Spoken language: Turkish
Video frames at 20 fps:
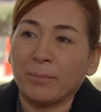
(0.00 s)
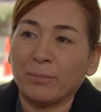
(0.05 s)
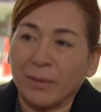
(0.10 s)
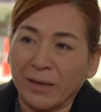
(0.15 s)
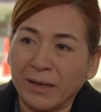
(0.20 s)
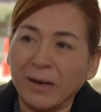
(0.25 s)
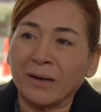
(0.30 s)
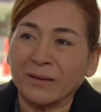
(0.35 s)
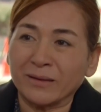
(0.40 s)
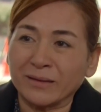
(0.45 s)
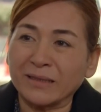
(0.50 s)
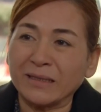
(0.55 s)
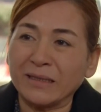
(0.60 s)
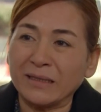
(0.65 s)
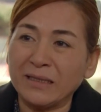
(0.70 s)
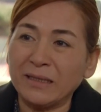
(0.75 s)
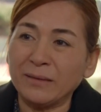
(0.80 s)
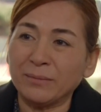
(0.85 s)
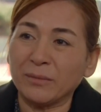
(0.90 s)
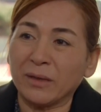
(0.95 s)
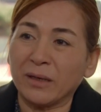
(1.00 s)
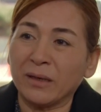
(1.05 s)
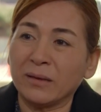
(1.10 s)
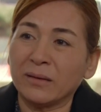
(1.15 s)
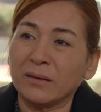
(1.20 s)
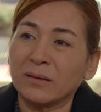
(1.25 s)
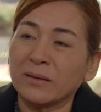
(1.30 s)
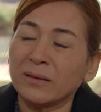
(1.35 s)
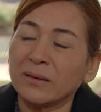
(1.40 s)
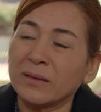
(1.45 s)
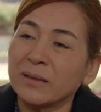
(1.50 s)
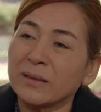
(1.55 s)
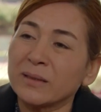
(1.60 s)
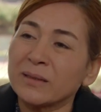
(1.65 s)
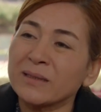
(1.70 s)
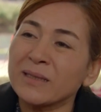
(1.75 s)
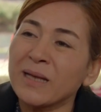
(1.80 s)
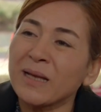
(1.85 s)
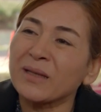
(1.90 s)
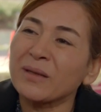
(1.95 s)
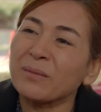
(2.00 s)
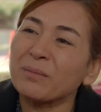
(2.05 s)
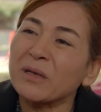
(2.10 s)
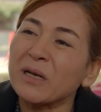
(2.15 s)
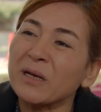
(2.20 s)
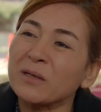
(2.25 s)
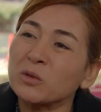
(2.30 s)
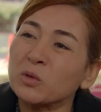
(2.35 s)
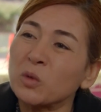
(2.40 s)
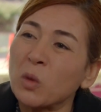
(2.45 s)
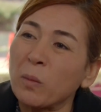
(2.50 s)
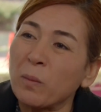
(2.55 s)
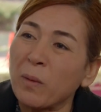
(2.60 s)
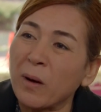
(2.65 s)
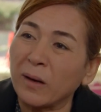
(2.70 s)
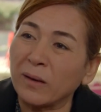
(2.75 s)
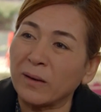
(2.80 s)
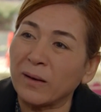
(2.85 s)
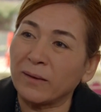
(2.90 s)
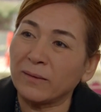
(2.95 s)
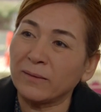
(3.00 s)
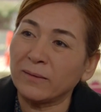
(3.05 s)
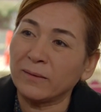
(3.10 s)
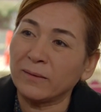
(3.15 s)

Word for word: Ben artık gideyim de. Sen de biraz toparlan.